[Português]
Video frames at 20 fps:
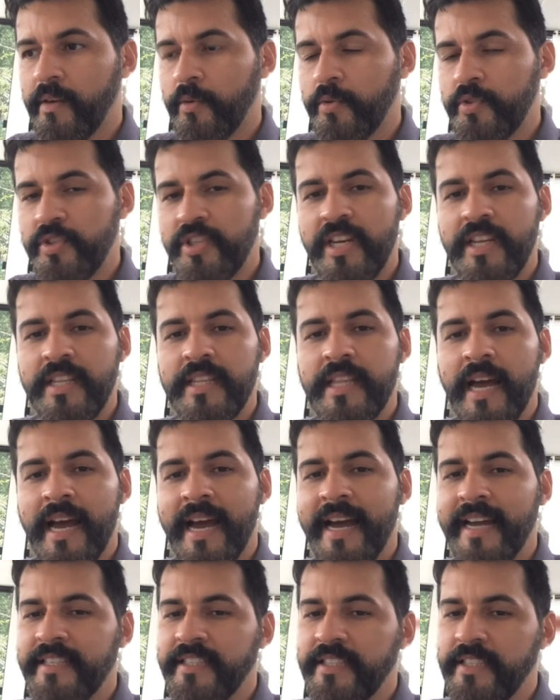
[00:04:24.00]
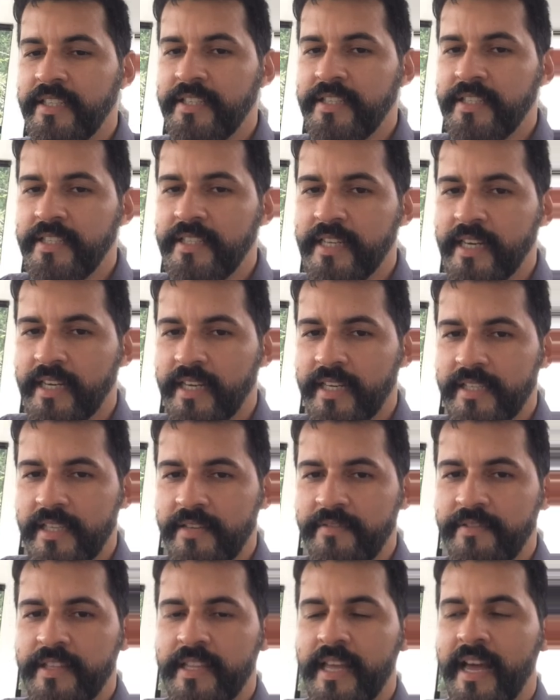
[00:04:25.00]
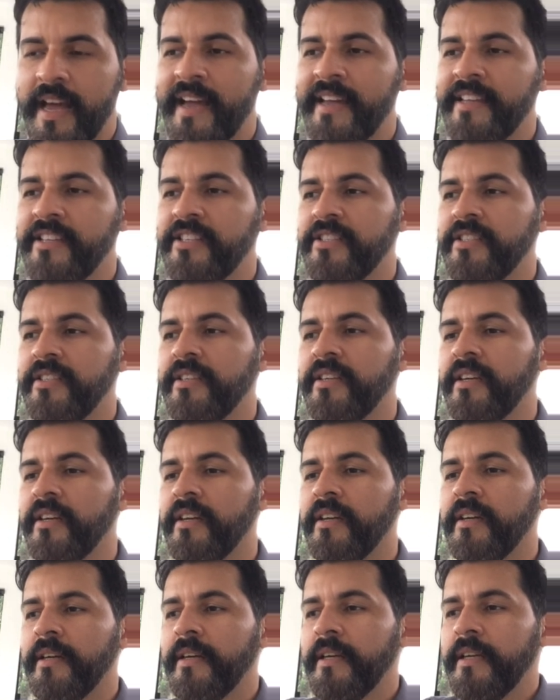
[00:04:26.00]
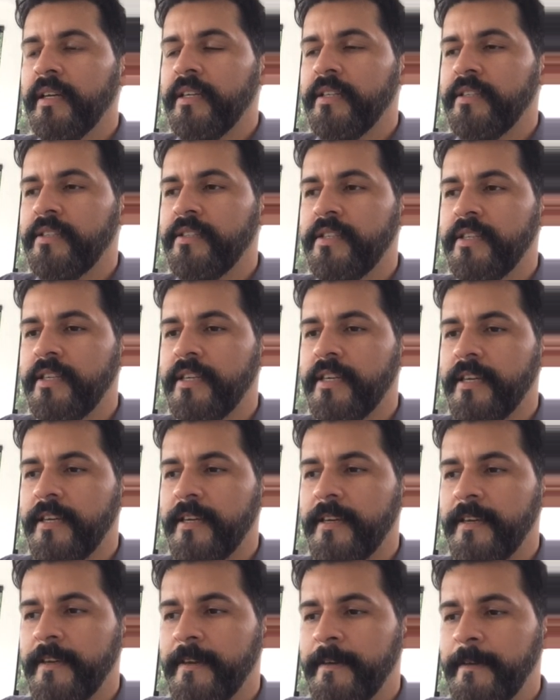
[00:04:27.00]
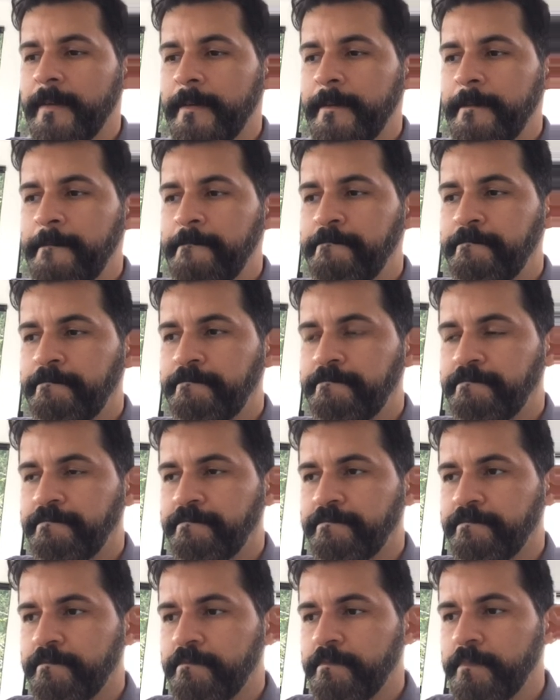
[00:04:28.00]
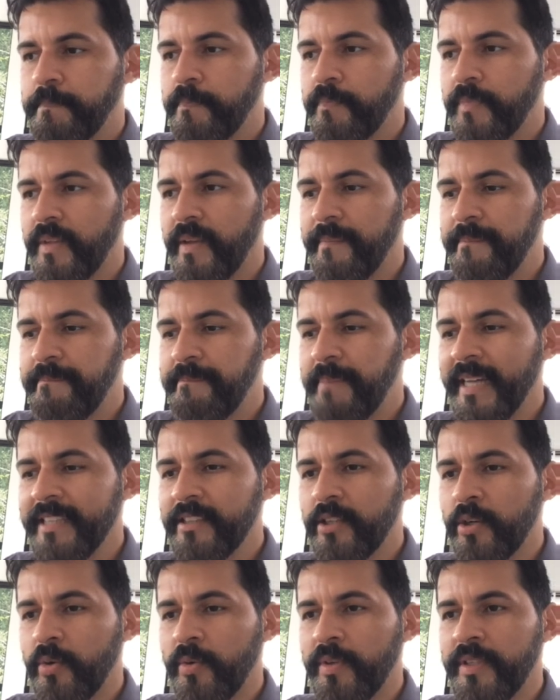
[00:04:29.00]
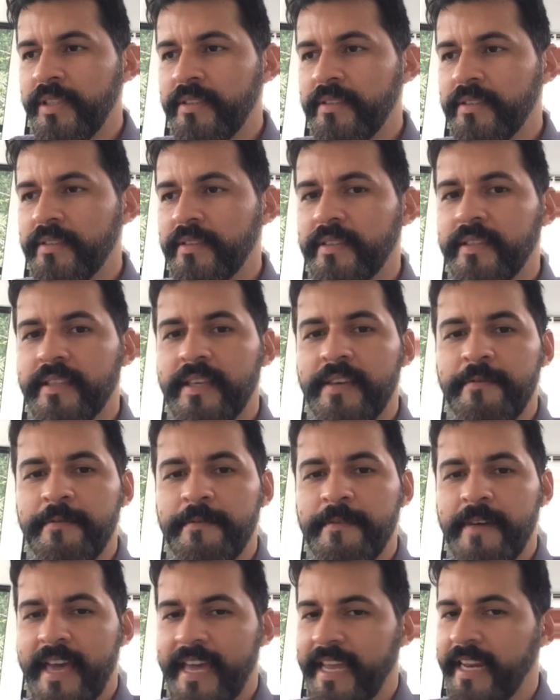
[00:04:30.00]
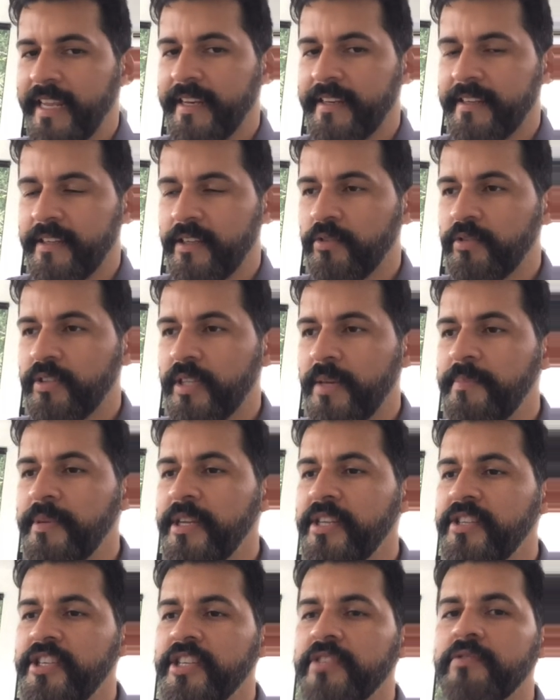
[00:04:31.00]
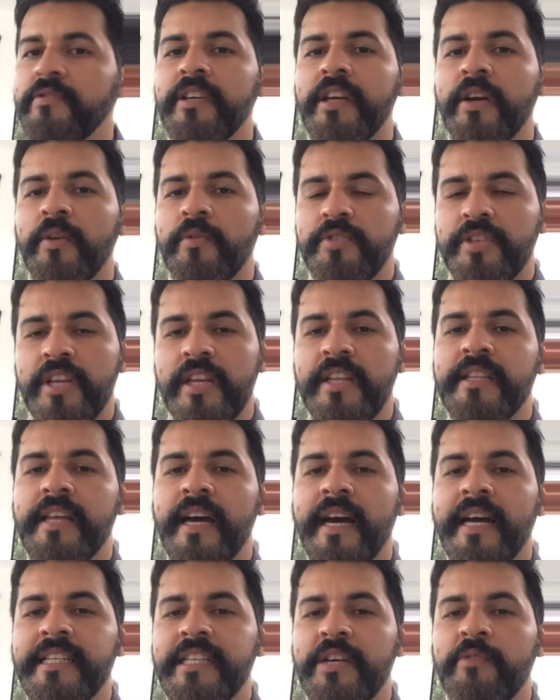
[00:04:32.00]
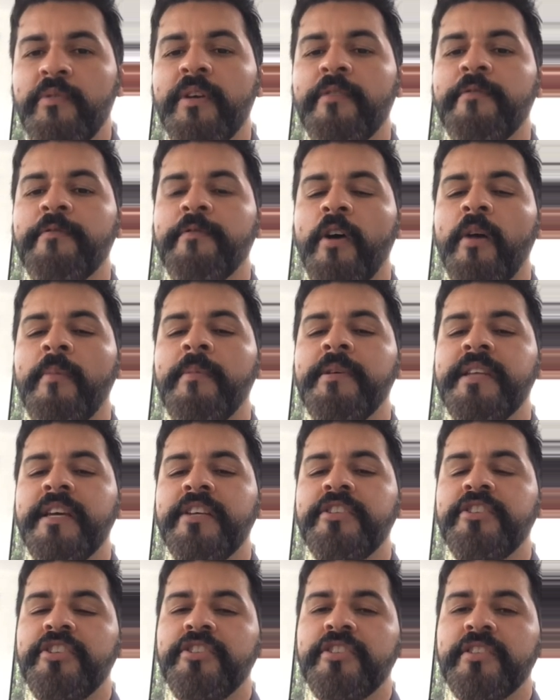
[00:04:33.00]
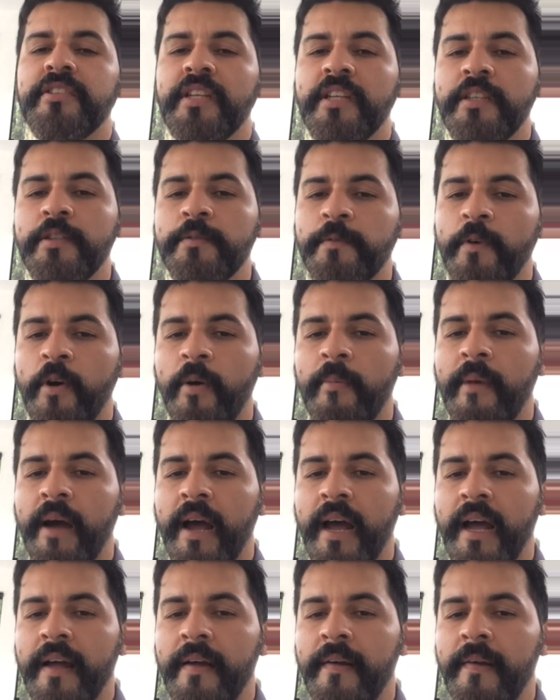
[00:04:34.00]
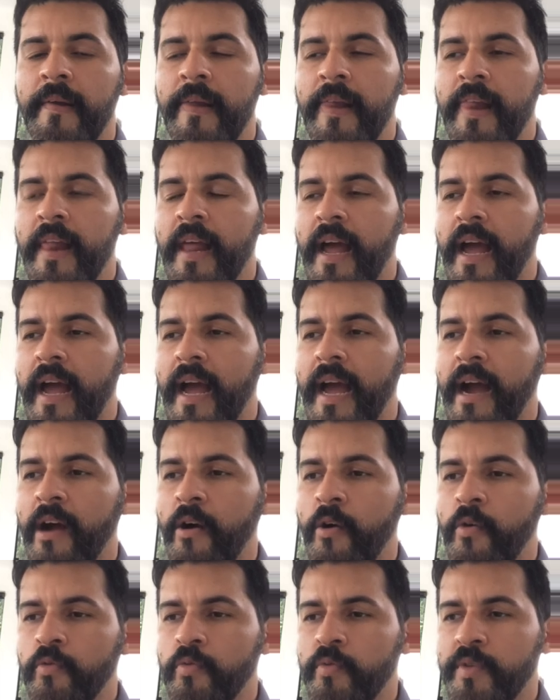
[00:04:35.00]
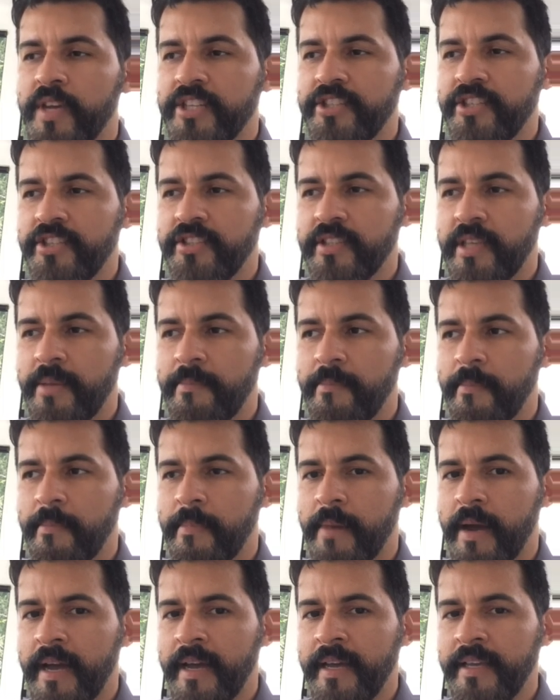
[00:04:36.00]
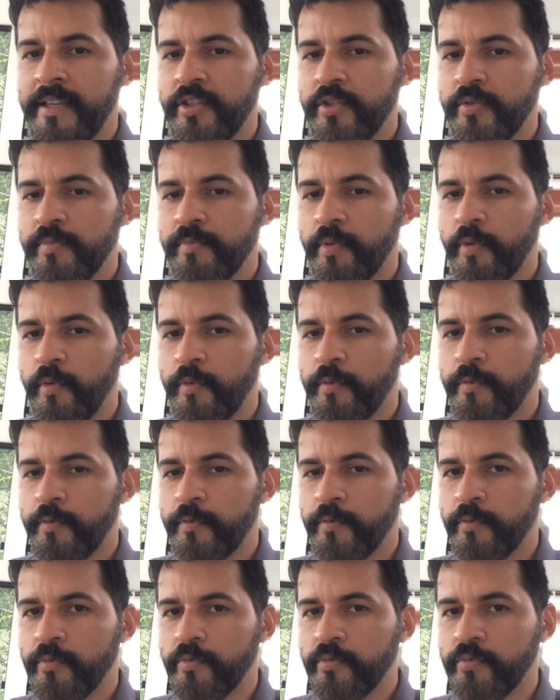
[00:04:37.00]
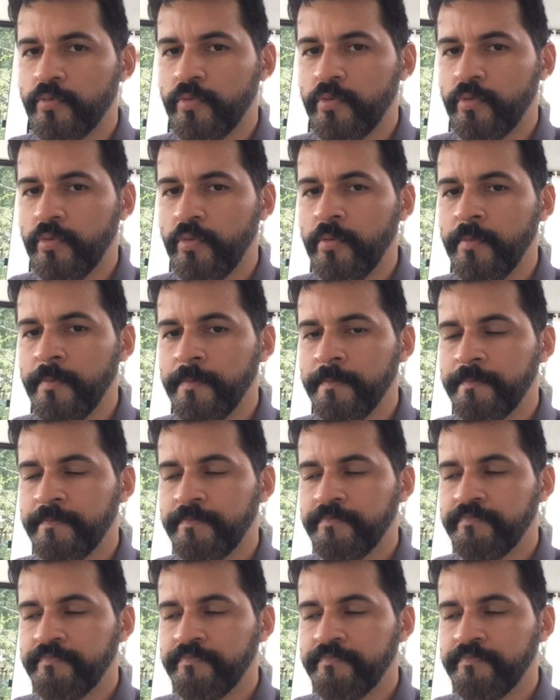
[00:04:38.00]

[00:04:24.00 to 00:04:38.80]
hostilidade, de agressividade, de padrões que ferem. Eu sempre digo que a hostilidade é uma forma da gente transformar algo que a gente tem mais profundo